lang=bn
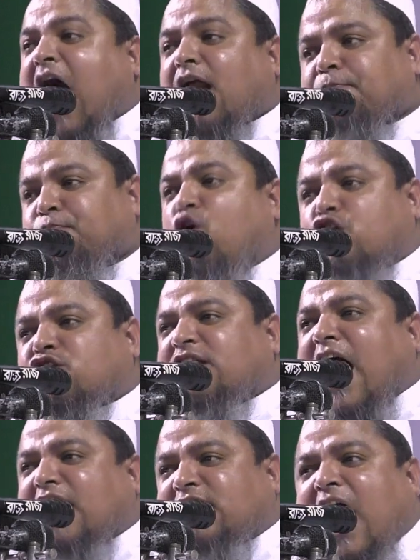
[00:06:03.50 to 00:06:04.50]
আর
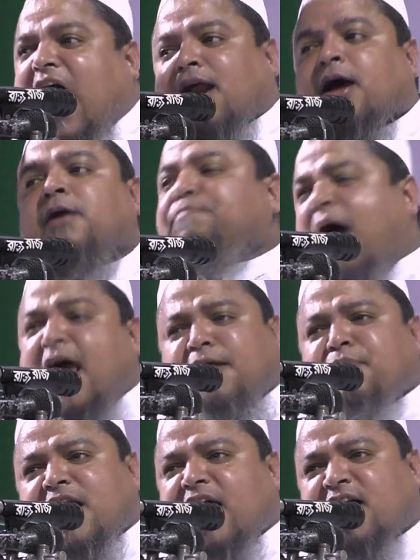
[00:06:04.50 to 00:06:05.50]
মুরতাদ আর
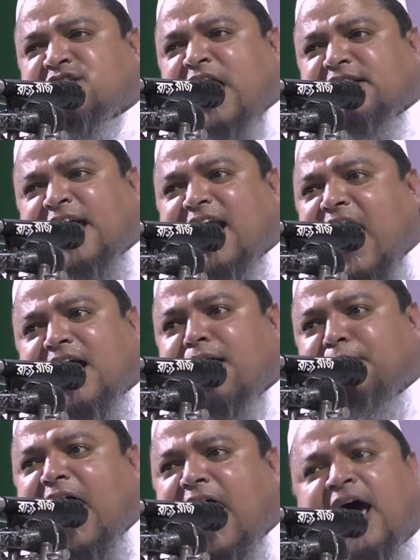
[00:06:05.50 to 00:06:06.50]
বেঈমানের সাথে
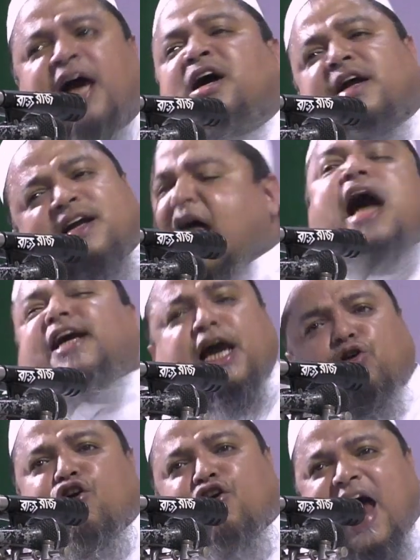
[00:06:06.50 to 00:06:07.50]
লাগাবে নাকি
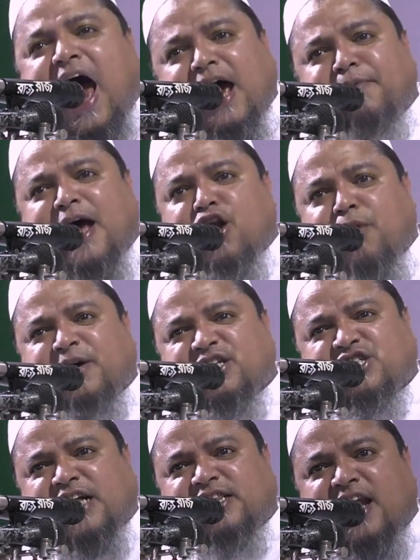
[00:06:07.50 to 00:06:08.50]
কোনো নায়েবে
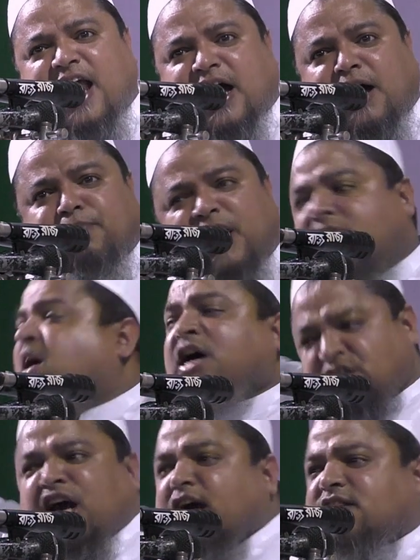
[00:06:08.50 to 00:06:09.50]
নবীর সাথে লাগাবে
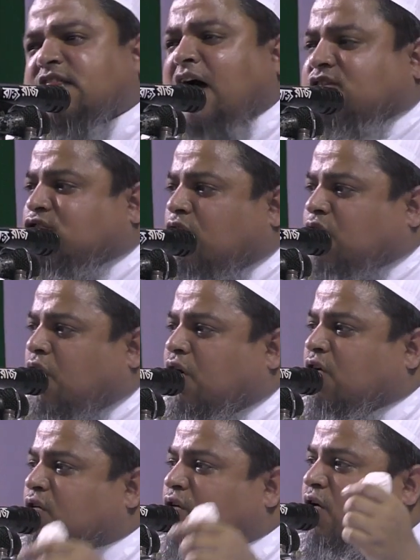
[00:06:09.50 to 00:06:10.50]
সিদ্ধান্ত
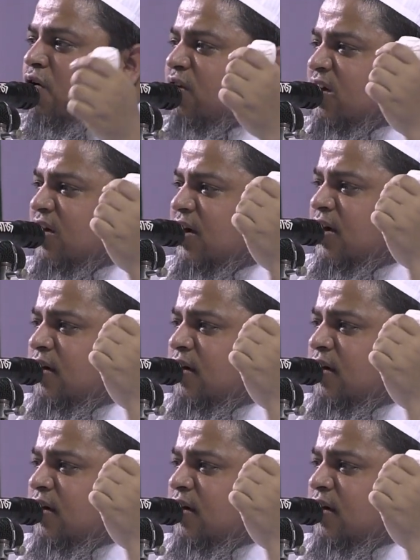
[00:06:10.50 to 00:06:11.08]
গ্রহণ করো বিধি